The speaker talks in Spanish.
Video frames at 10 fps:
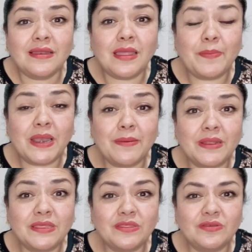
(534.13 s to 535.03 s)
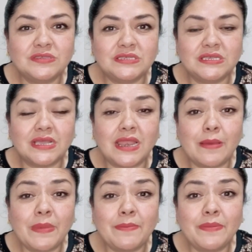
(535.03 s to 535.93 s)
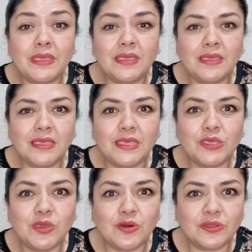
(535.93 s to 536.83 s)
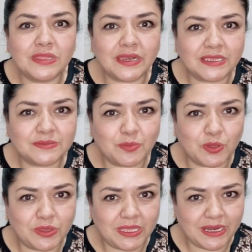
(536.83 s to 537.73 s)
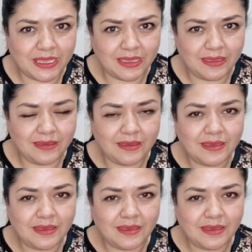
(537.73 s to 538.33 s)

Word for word: La palabra de Dios dice, clama a mí y yo te responderé